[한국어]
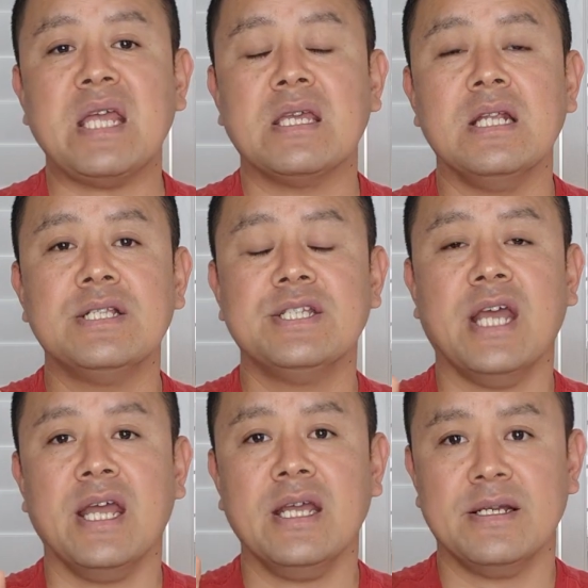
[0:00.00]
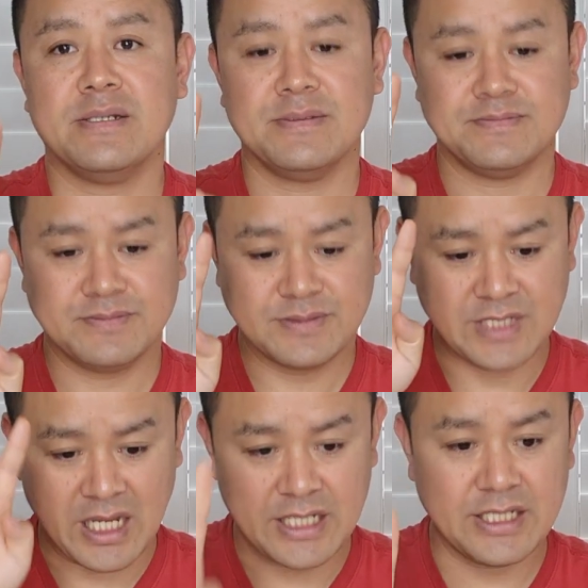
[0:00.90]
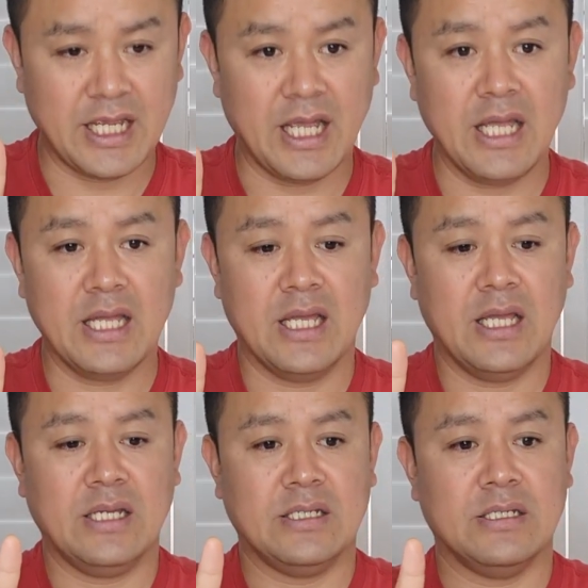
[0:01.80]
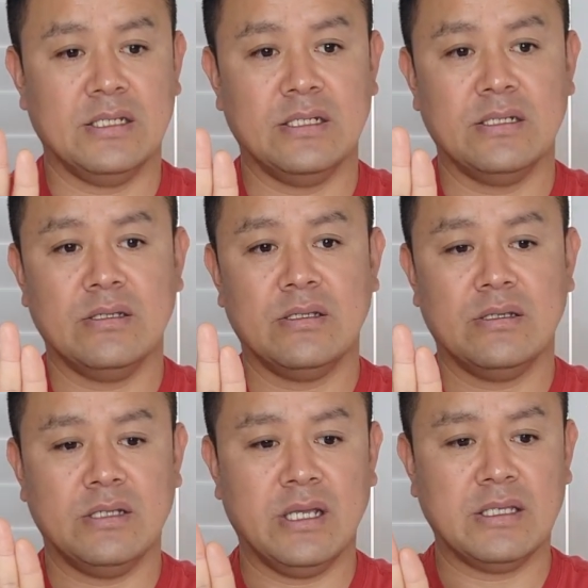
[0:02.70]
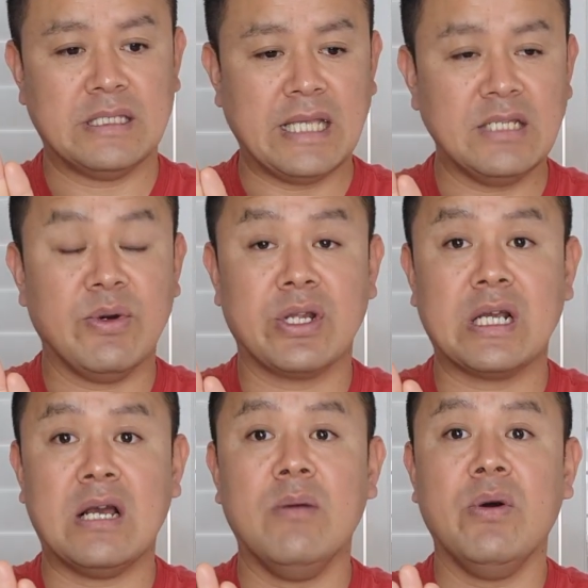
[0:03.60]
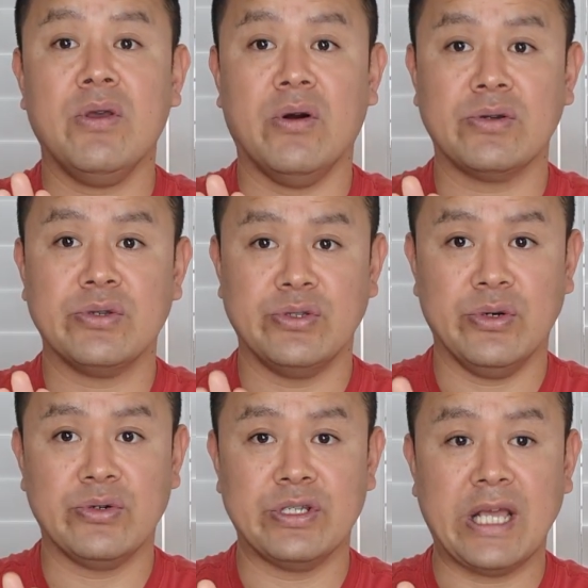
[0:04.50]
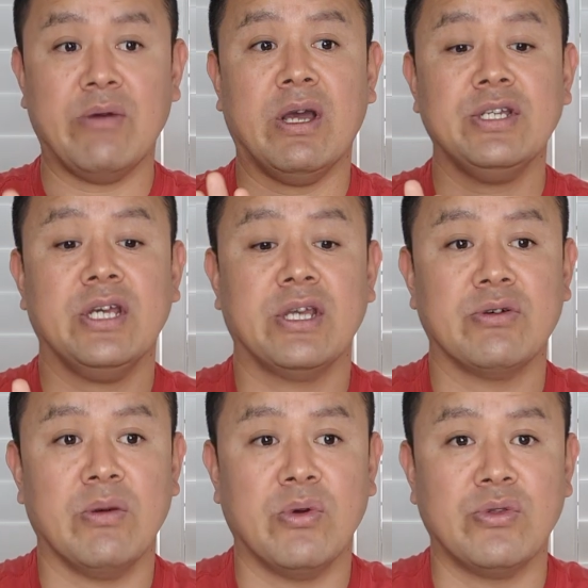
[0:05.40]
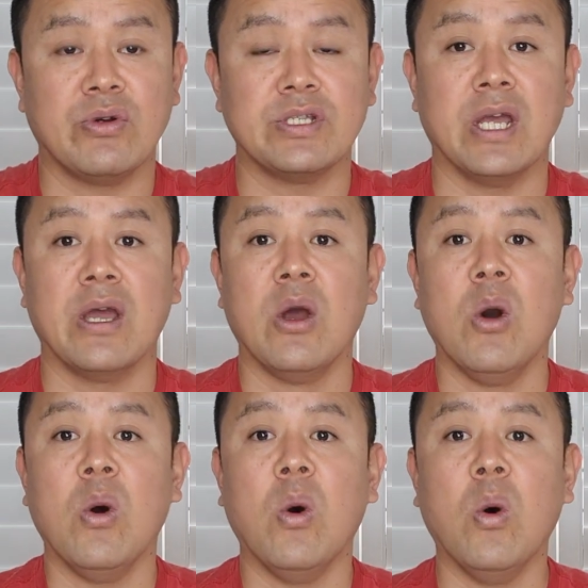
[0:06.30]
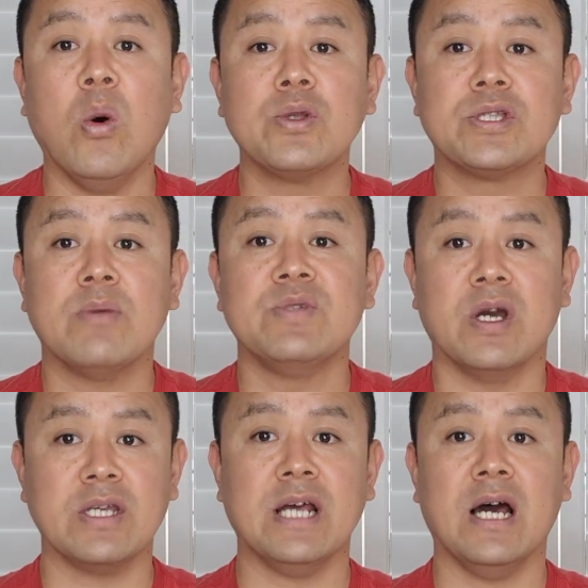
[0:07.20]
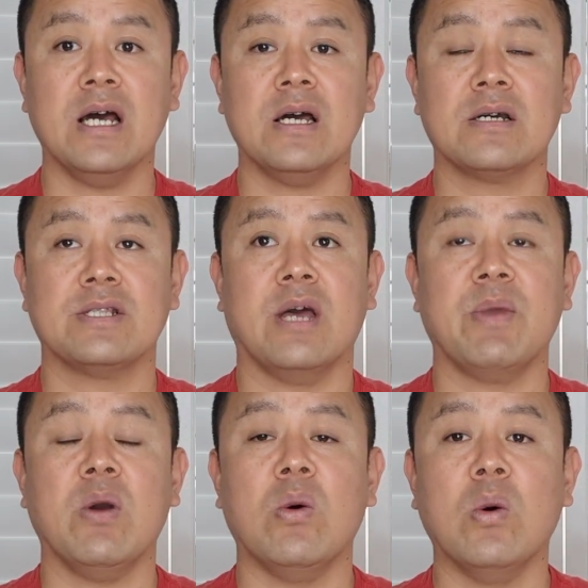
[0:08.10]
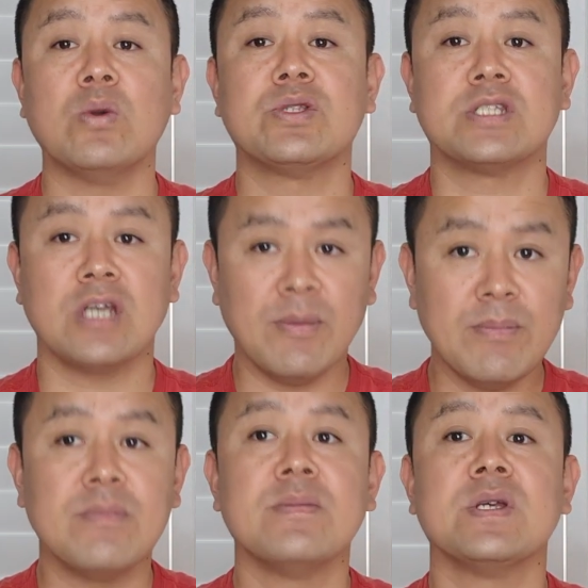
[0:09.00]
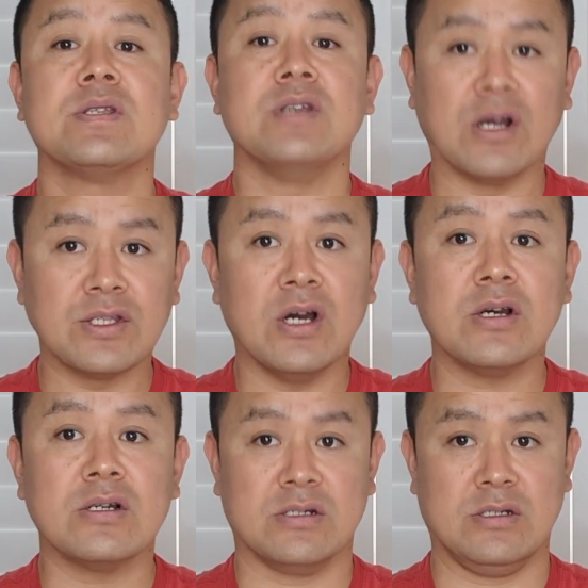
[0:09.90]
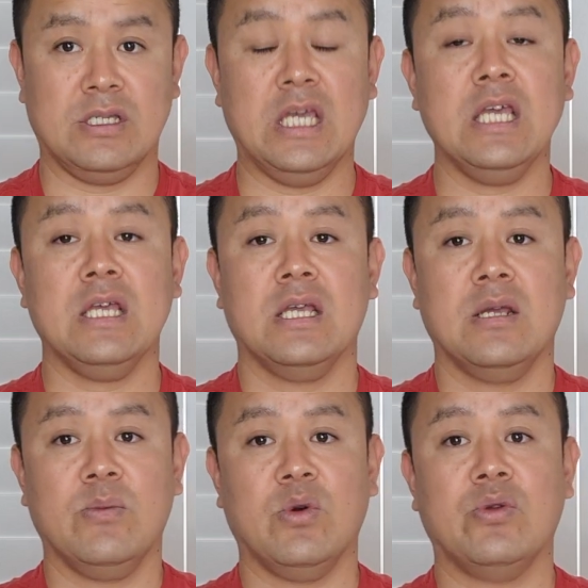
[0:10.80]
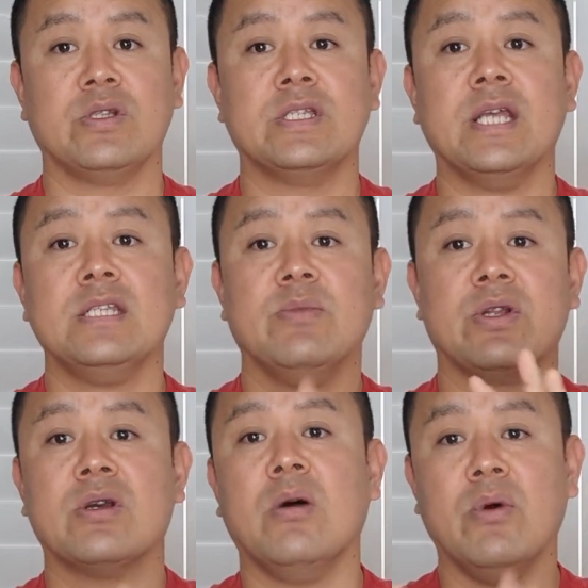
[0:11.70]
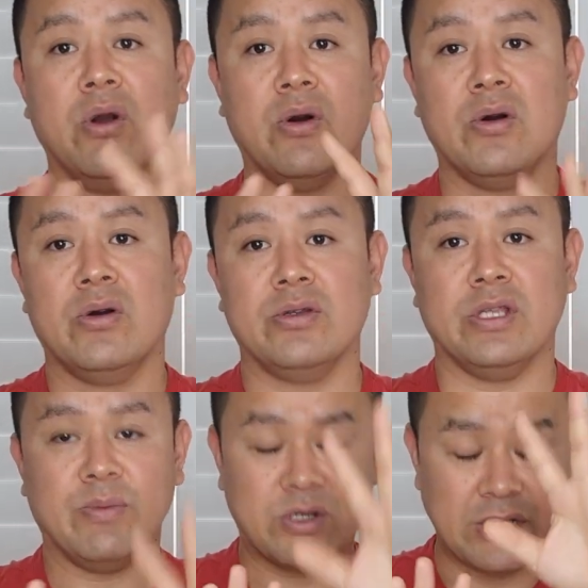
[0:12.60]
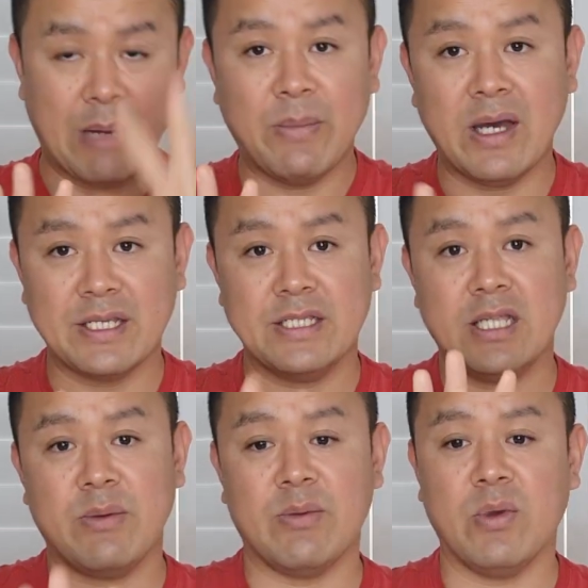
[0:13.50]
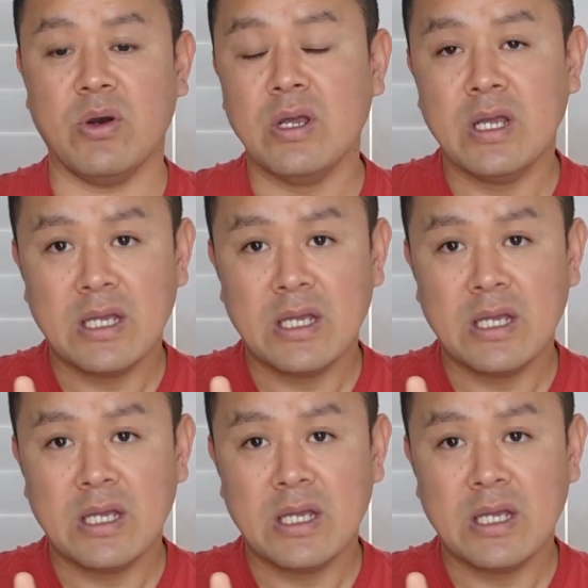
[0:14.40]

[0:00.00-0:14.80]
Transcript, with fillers: 일제, 일제 그 이제 새치머리 커버용 전용을 사용하셔야 되고요. 보통 이제 5.0이나 그다음에 5.00이 보통 이제 새치머리 커버용. 이제 그 남바 시스템이 뭐